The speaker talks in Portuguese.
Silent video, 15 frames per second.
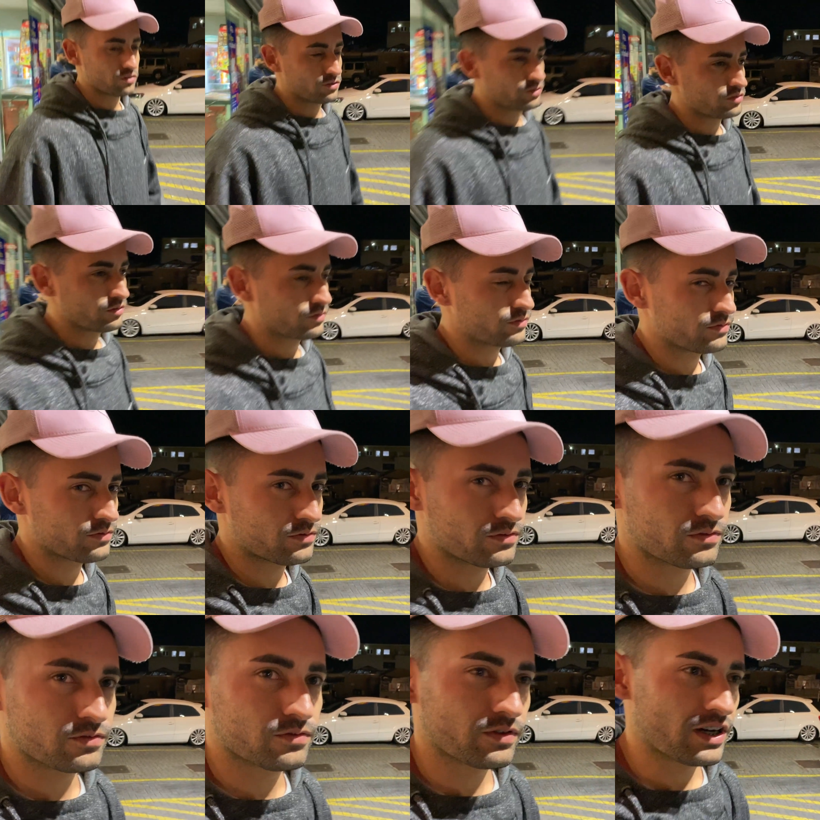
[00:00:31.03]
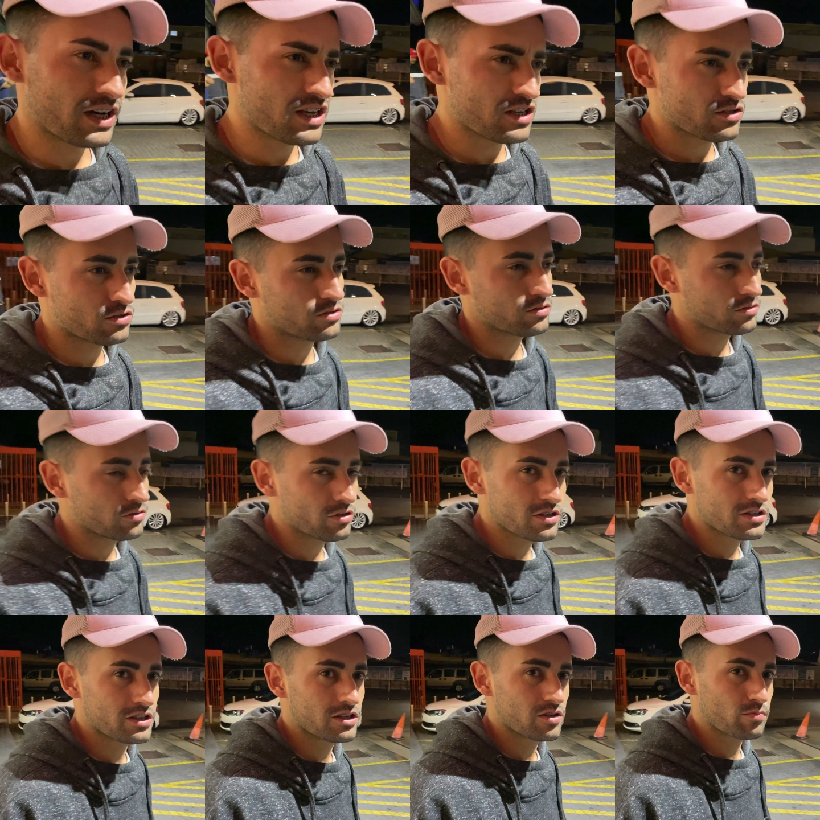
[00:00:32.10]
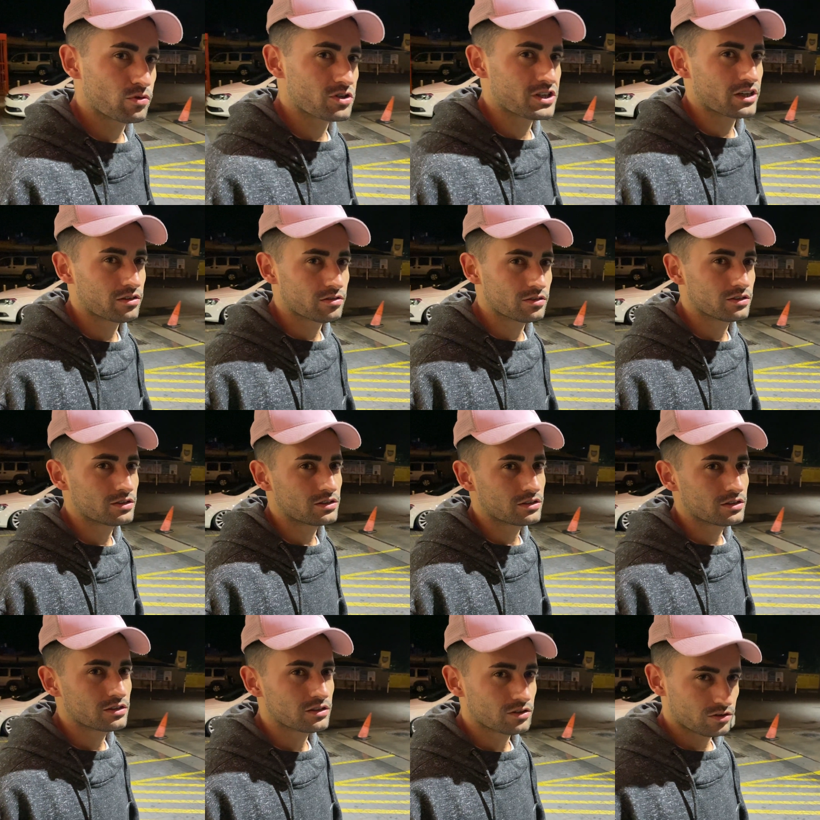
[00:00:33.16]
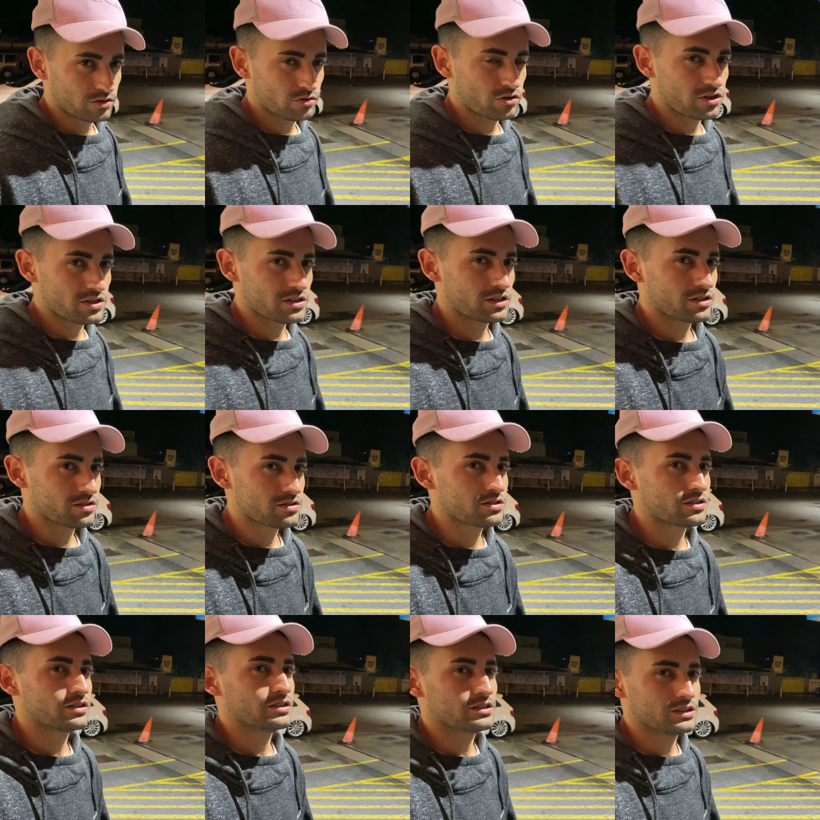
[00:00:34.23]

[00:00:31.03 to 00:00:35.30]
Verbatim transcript: Faz tempo que tá montando? Faz dois anos o projeto. Dois anos dois já? Dois anos.